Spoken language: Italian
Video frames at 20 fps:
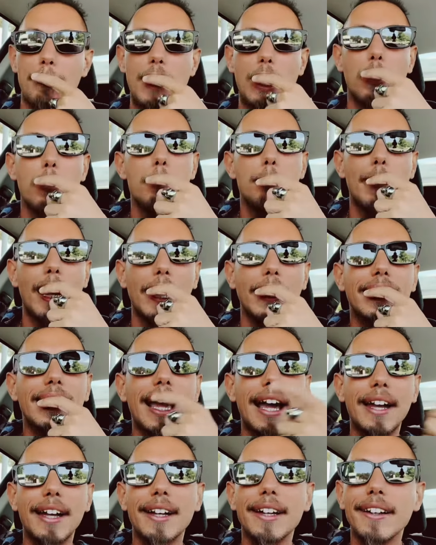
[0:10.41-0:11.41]
mia
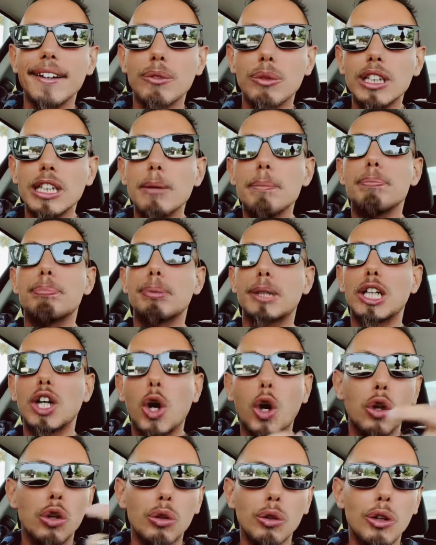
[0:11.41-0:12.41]
compagna e quindi
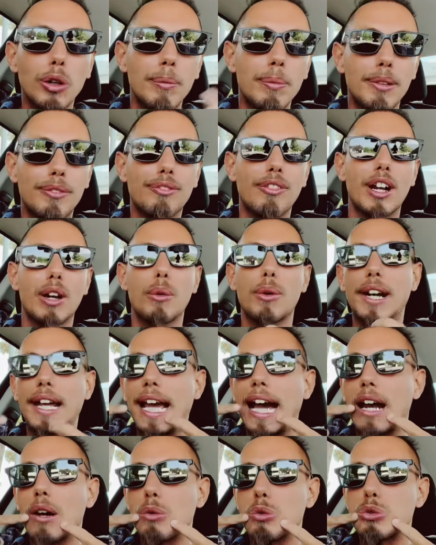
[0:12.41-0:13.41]
prenoto per fare un
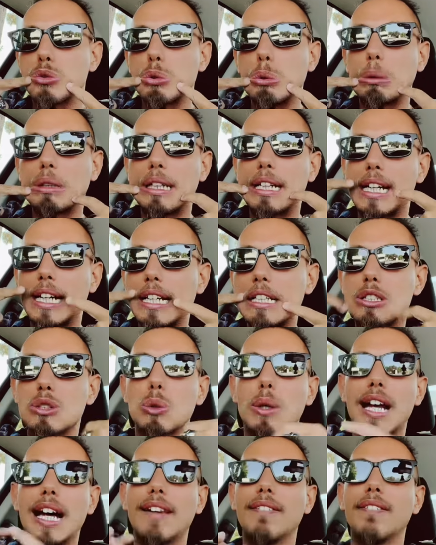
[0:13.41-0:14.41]
regalo su un
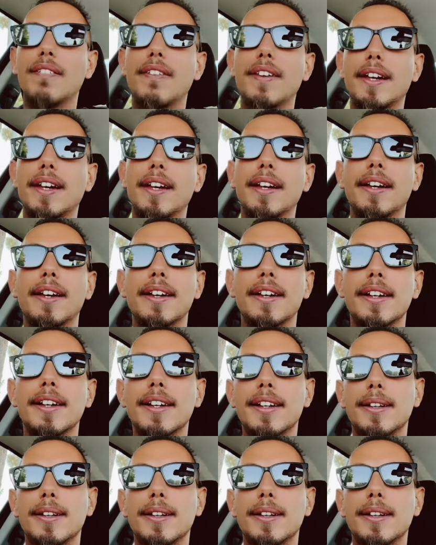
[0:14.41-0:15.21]
ristorante